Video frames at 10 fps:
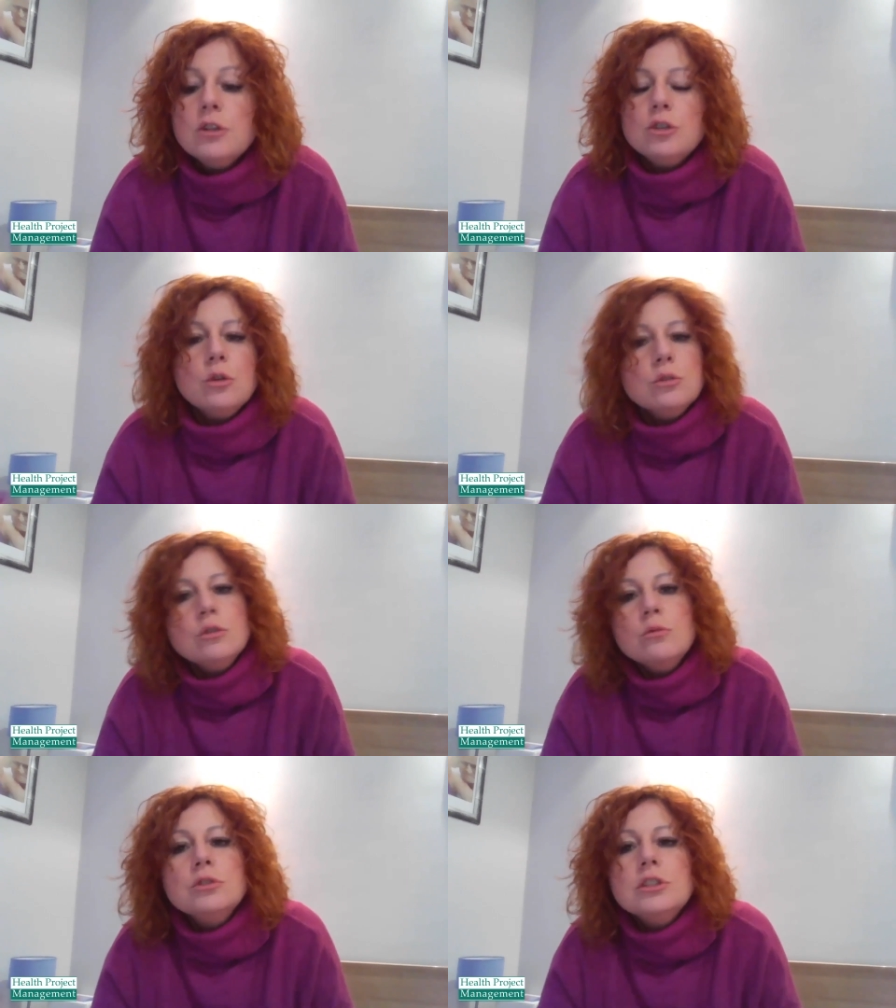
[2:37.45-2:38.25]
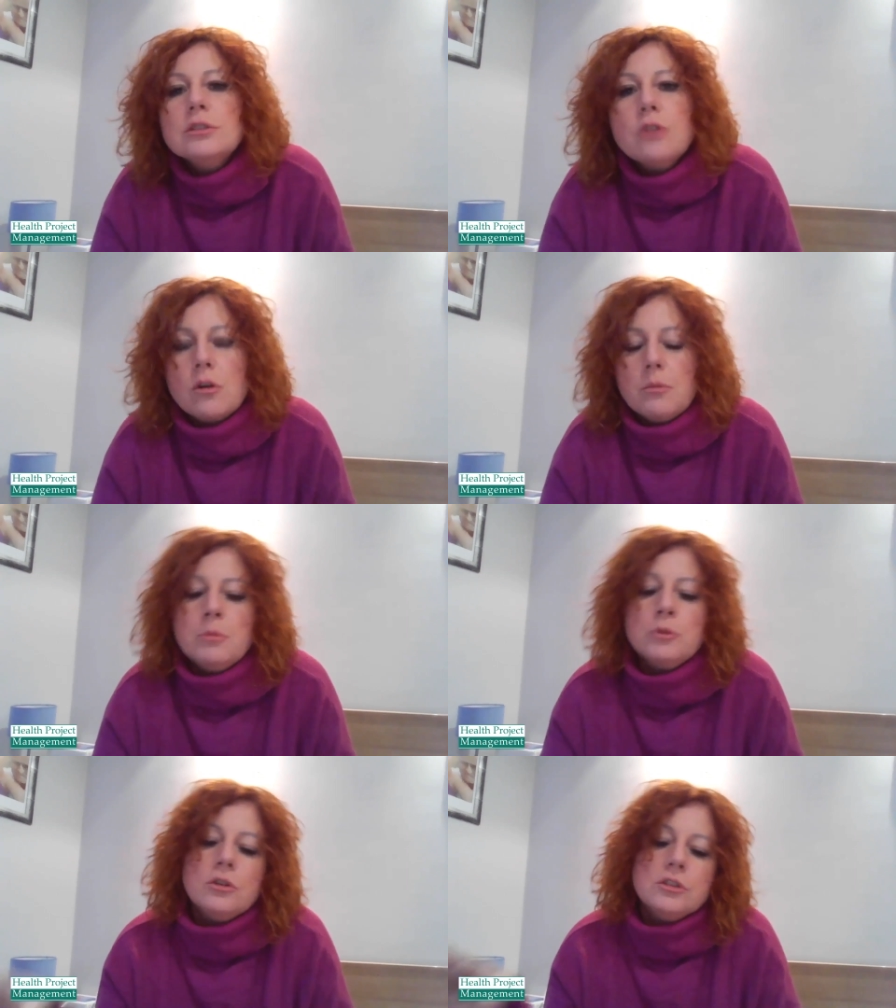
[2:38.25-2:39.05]
że otyłość jest chorobą,
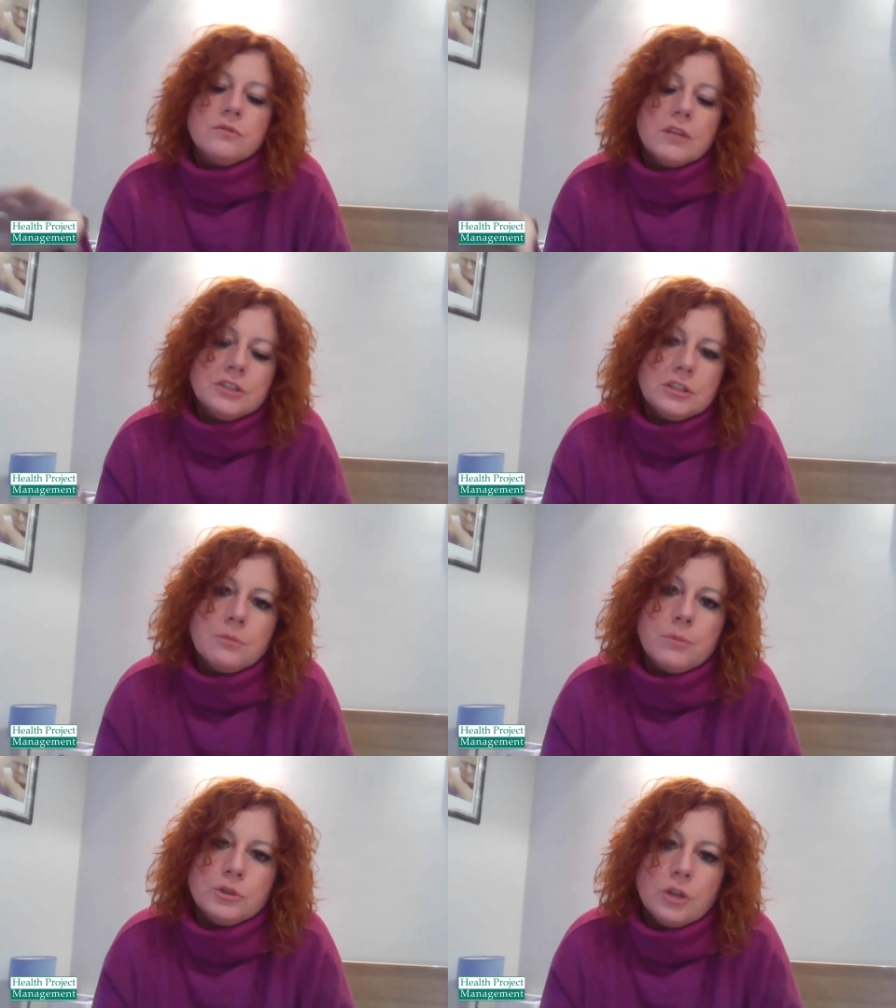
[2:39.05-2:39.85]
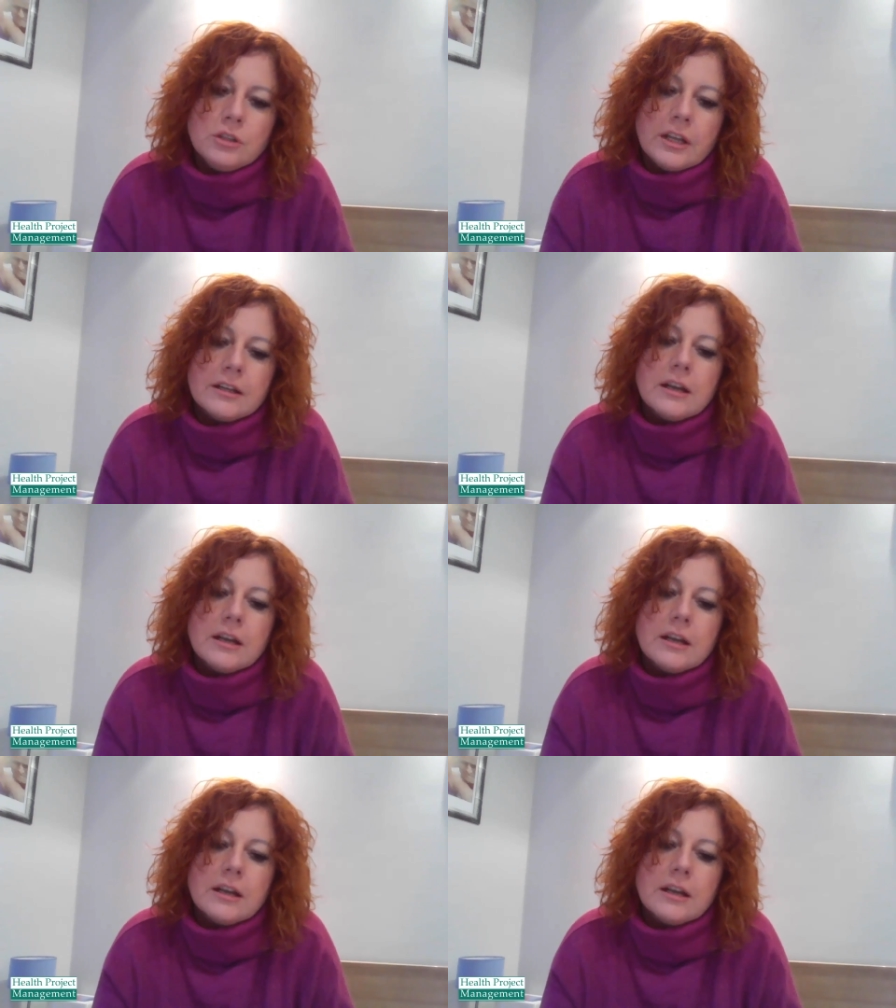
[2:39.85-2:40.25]
bo to jest właśnie ten początek